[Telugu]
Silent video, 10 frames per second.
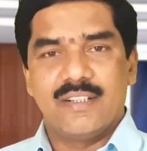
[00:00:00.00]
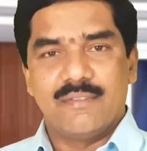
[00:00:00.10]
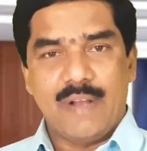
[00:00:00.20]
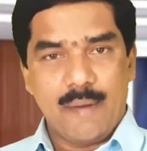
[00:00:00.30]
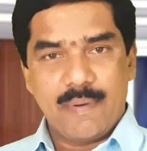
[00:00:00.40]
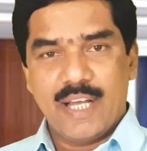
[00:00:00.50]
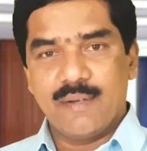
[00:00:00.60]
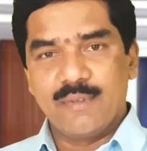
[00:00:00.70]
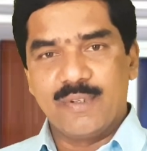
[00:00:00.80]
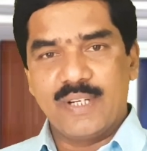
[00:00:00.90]

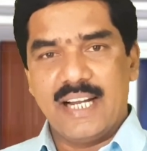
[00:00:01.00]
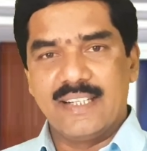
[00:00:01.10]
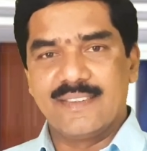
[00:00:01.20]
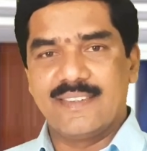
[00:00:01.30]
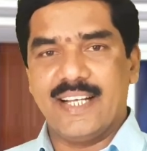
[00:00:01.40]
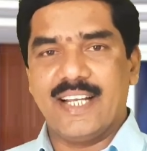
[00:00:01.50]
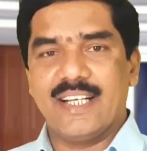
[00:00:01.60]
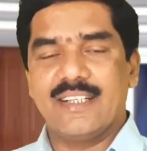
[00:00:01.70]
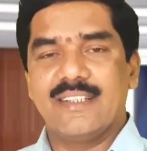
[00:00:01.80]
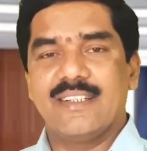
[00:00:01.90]
వ్యాపారంలో రాణిస్తే
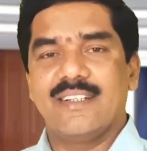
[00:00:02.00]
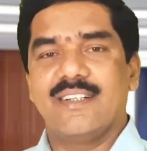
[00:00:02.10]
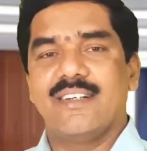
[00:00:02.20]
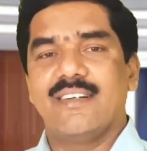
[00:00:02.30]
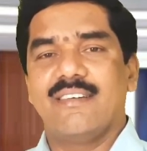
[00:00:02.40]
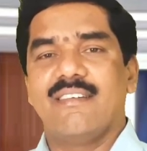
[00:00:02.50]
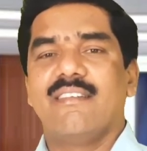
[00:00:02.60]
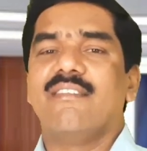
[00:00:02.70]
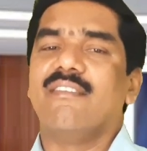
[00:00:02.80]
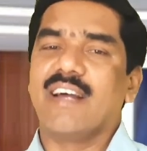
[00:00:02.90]

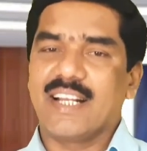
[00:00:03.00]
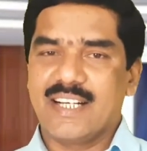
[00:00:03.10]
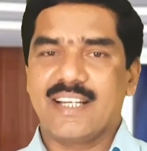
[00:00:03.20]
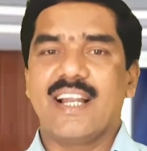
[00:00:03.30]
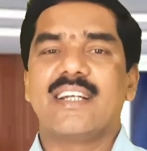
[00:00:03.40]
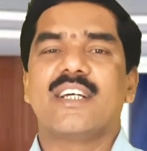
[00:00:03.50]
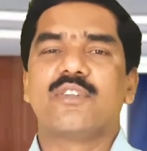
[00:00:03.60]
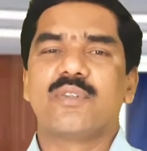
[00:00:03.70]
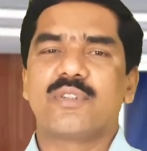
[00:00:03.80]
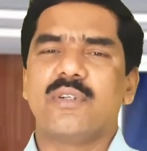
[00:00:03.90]
వాళ్ళకి అట్లాంటి
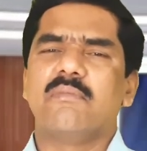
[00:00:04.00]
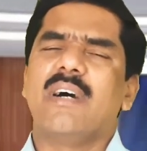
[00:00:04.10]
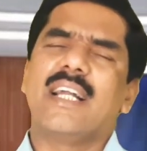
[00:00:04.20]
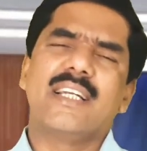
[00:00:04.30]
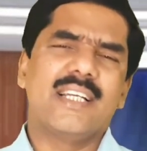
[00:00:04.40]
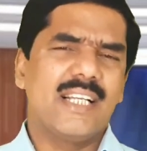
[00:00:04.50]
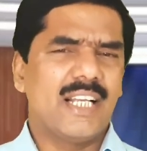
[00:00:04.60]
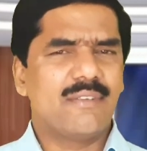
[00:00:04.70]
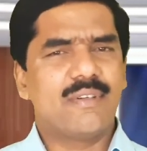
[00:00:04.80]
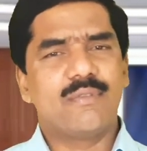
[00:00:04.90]
అదృష్టం అన్నీ
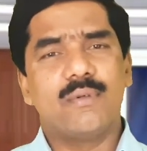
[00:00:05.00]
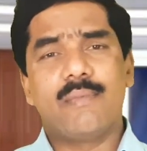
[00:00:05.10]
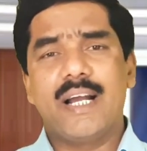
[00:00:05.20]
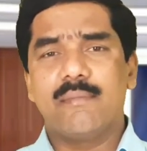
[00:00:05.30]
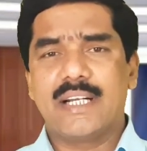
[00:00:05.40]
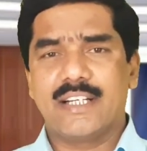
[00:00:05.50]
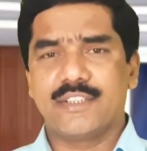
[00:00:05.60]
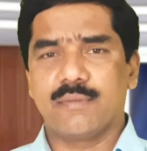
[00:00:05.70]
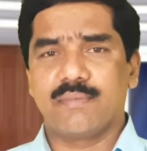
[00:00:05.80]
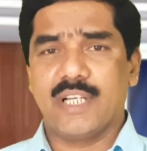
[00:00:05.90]
ఏవేవో మాయమాటలు
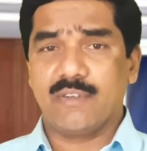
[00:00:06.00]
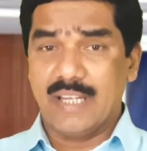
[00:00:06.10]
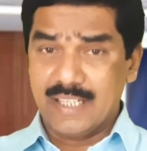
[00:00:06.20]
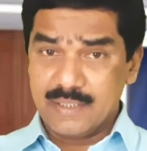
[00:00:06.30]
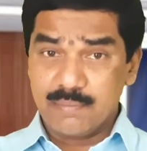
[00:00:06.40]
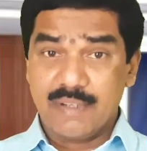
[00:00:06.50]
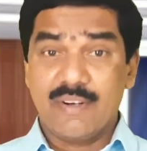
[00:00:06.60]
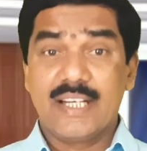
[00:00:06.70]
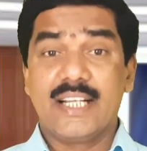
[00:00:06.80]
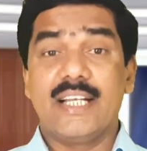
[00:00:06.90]
చెప్తారు అలా చెప్పే
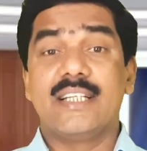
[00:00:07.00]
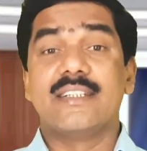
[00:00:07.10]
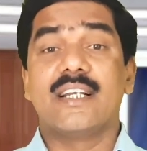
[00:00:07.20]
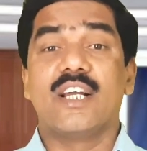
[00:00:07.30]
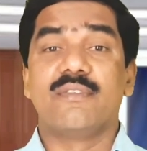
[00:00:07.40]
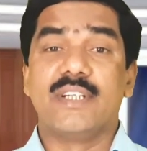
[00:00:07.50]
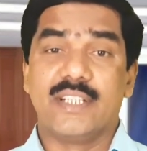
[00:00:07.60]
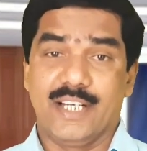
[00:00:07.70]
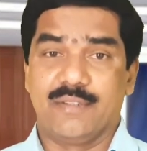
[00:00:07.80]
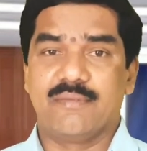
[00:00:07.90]
వాళ్ళనే ఈ జనాలు
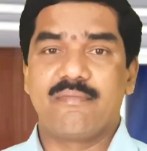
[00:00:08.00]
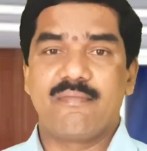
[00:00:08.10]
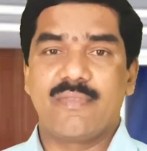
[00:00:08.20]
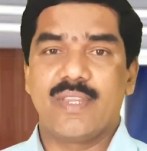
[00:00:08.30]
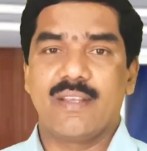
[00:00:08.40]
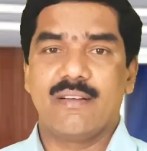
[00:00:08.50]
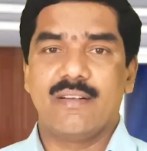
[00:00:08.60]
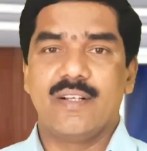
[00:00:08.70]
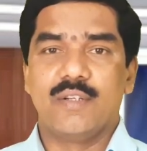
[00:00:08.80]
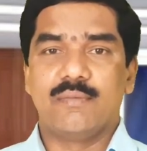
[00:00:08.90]
వింటారు
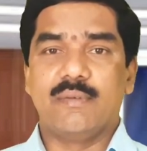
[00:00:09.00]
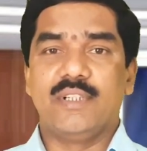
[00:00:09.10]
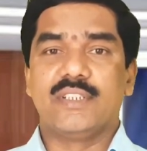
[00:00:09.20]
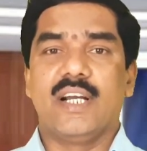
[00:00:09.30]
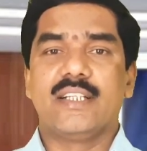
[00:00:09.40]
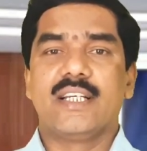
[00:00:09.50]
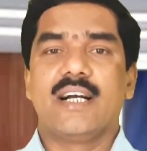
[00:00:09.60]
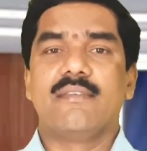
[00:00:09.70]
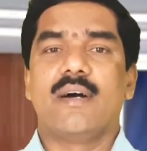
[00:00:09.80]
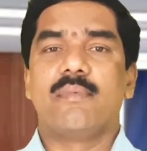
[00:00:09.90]
మేము నిజాయితీగా
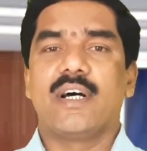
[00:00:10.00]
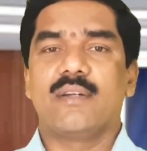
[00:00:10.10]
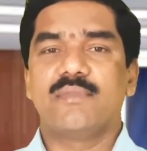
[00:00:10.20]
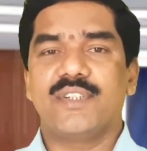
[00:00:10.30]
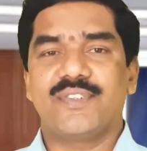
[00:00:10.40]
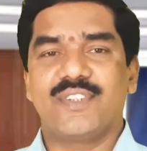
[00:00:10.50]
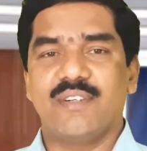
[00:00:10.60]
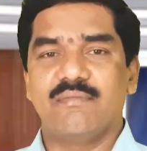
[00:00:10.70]
వ్యాపారం చేస్తాం